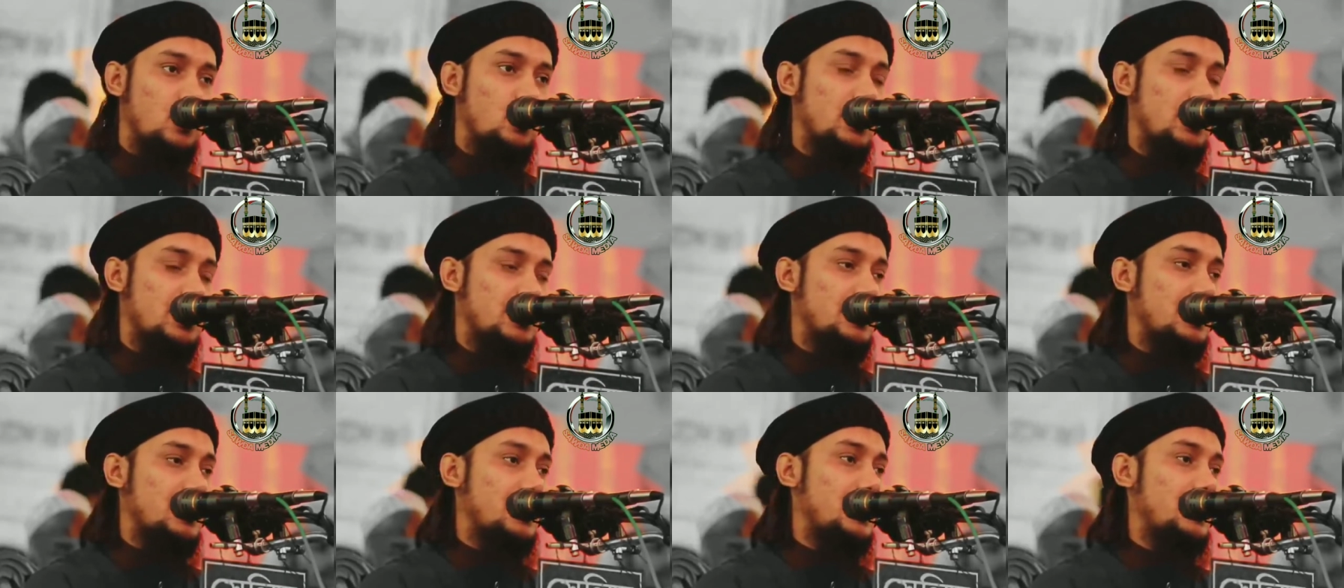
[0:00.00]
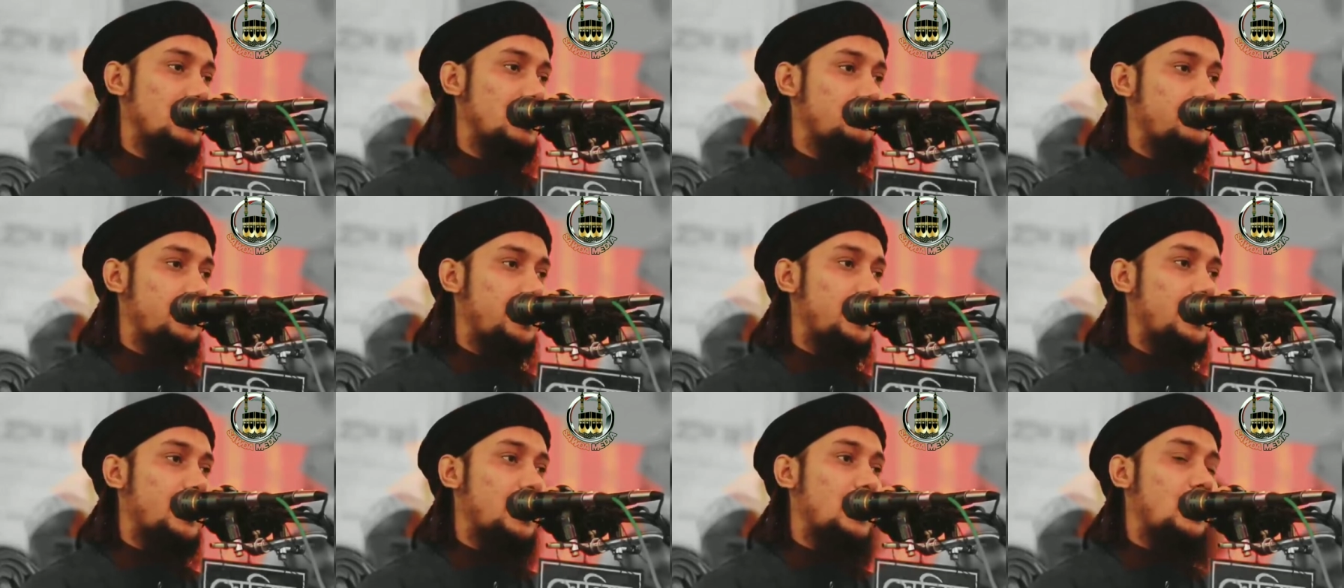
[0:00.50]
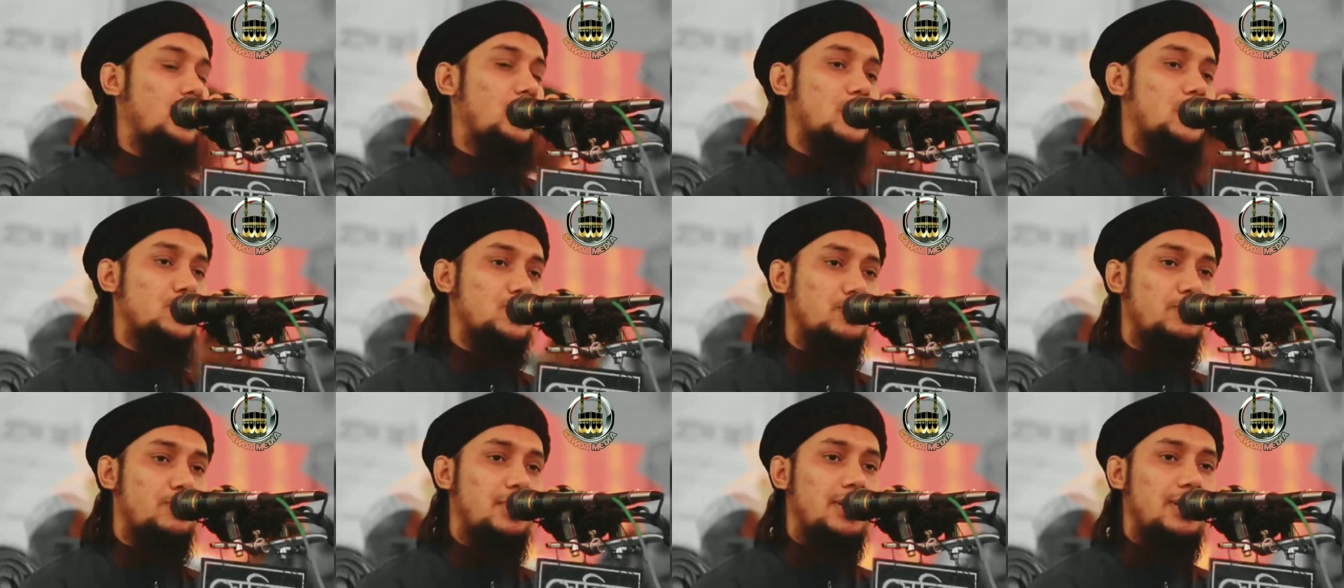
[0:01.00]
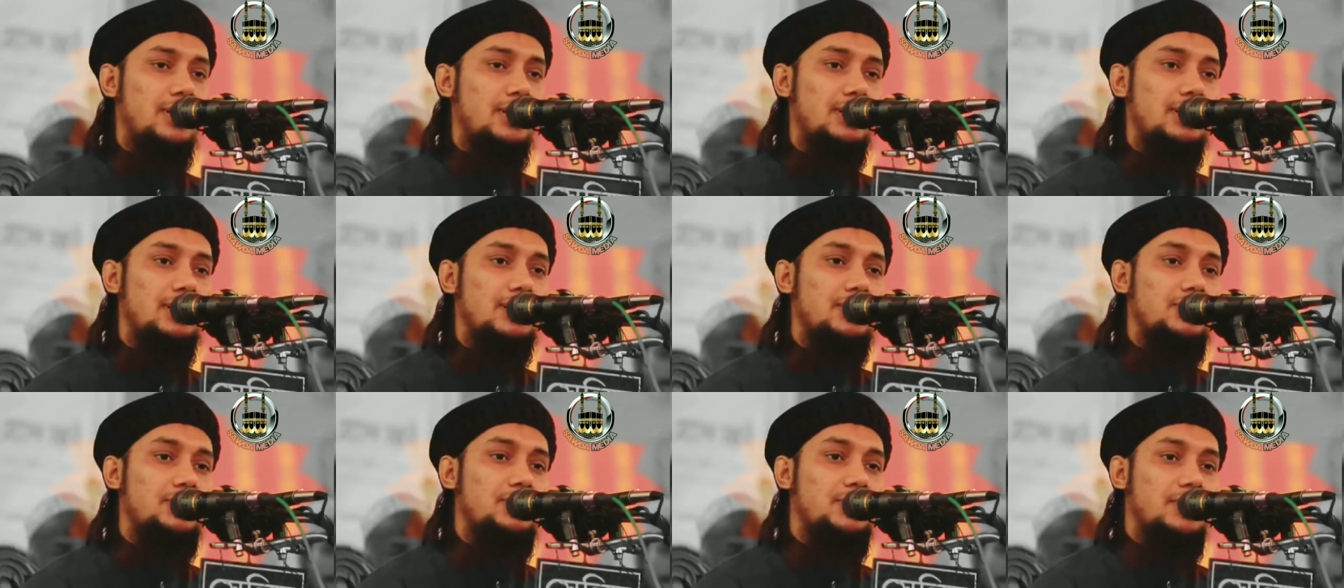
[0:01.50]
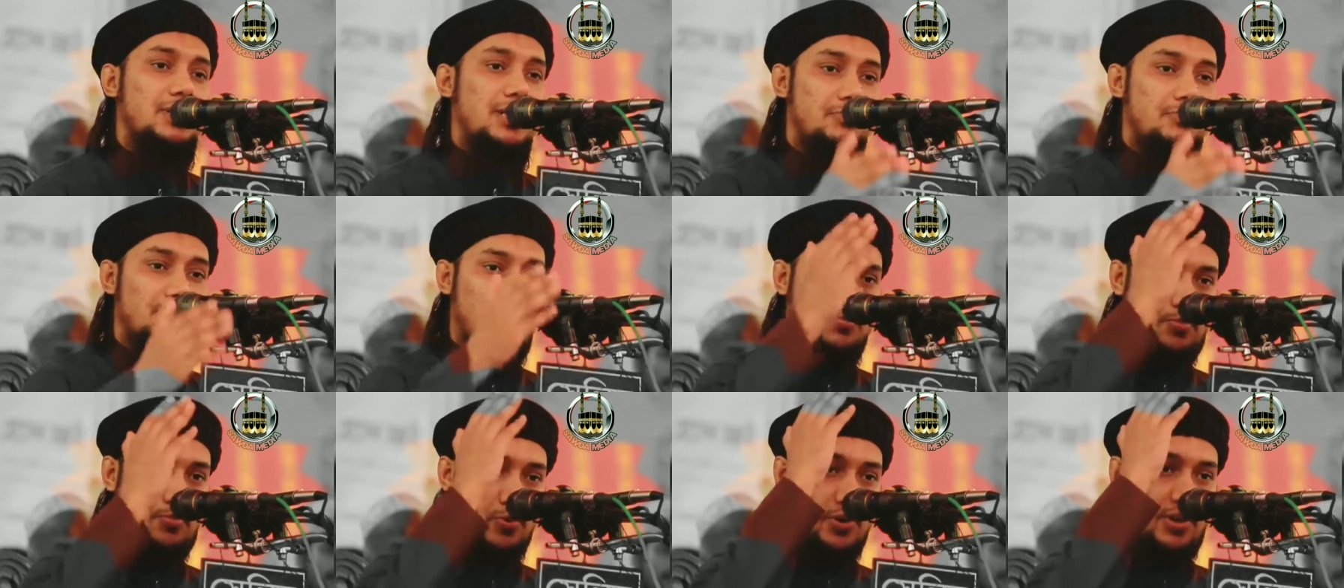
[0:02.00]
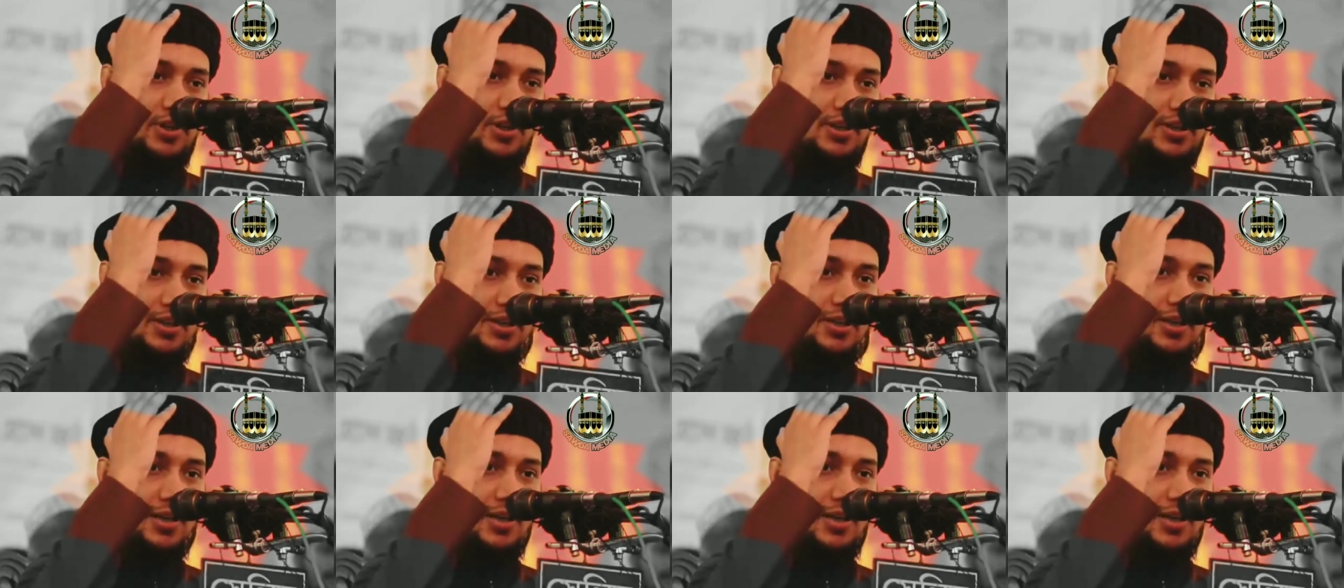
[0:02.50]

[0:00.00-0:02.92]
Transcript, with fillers: ওয়াসাল্লিম অথবা যেটা আমরা পড়ি